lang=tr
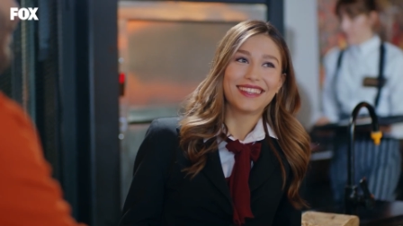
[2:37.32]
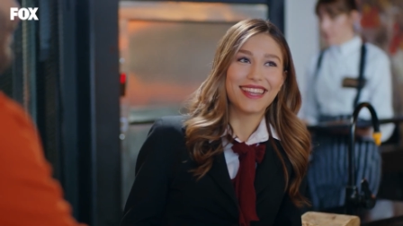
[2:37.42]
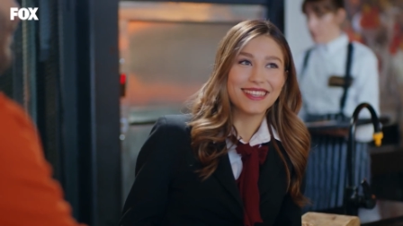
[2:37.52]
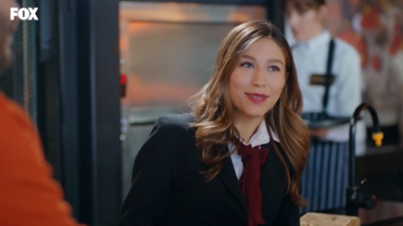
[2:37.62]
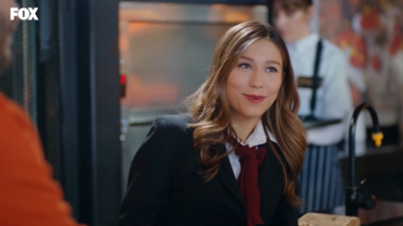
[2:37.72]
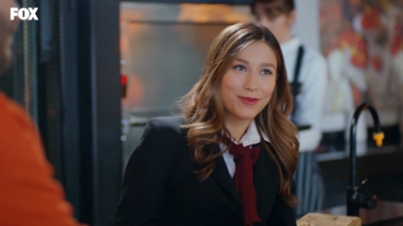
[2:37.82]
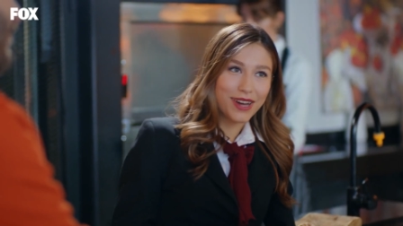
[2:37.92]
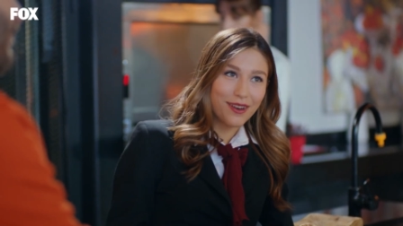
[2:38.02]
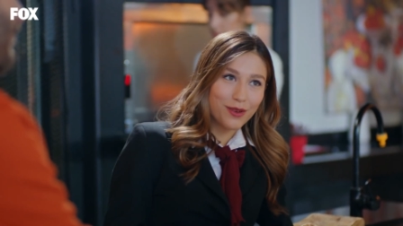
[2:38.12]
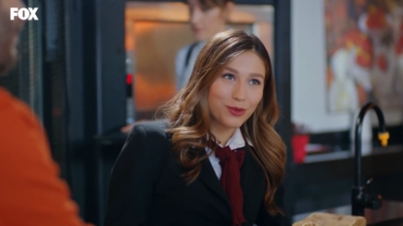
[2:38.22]
Neyse benim
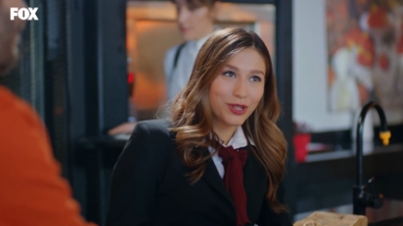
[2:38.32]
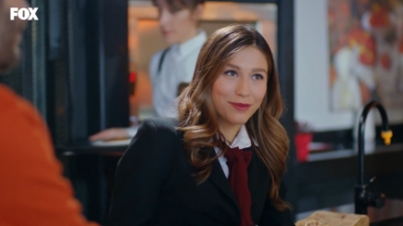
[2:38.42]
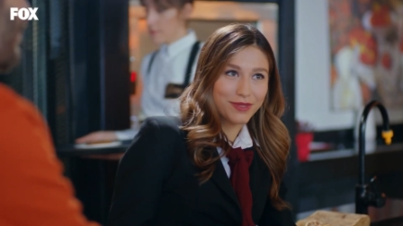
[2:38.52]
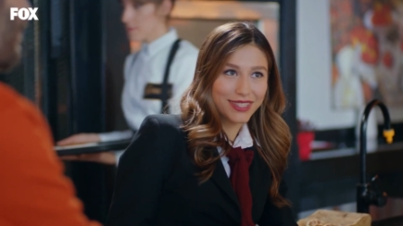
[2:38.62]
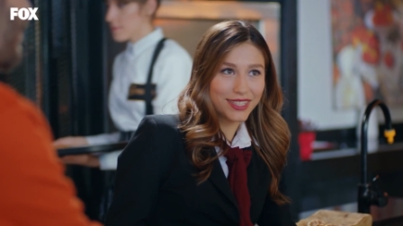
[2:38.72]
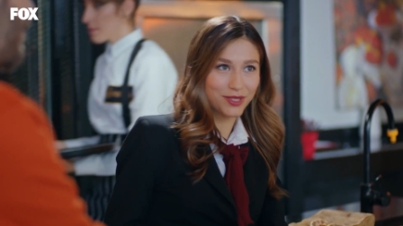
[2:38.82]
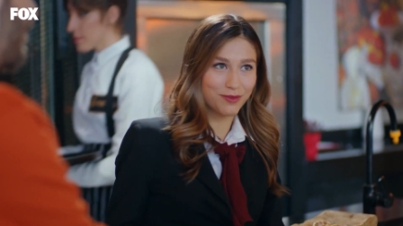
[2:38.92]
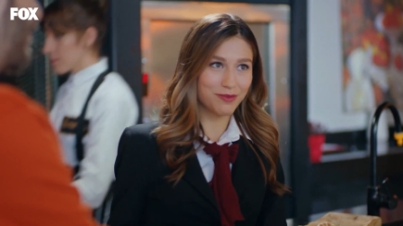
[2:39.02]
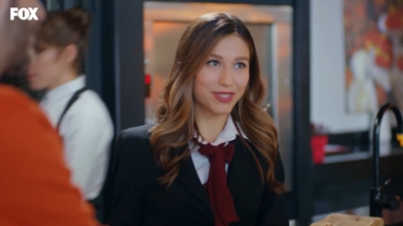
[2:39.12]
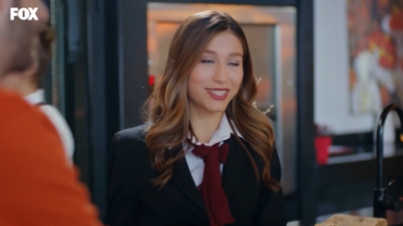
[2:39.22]
kahvem olan bitti
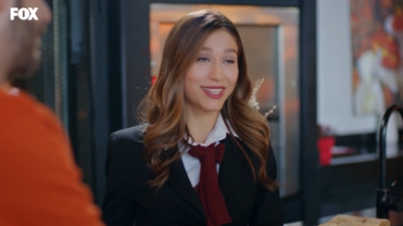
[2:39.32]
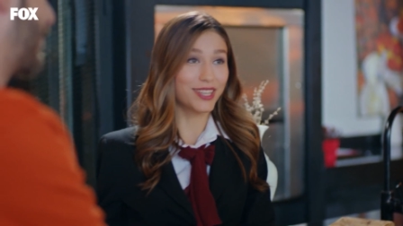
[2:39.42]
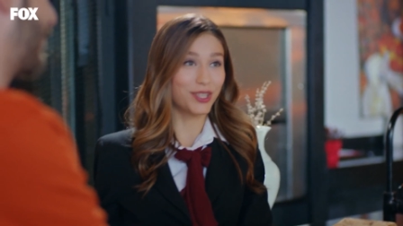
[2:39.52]
işimin başına